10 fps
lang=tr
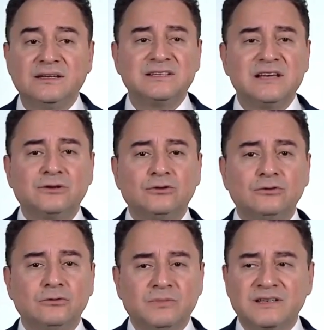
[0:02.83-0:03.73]
Geçen
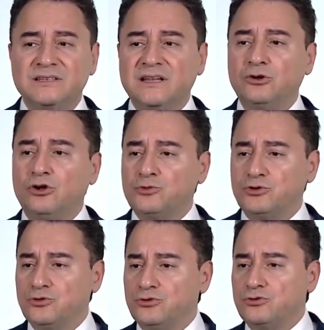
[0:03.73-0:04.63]
gün basında
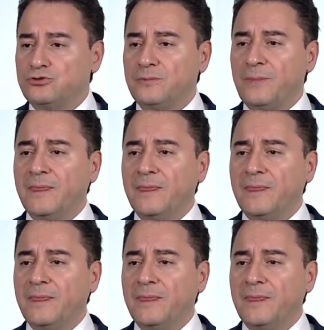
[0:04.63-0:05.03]
görmüşsünüzdür.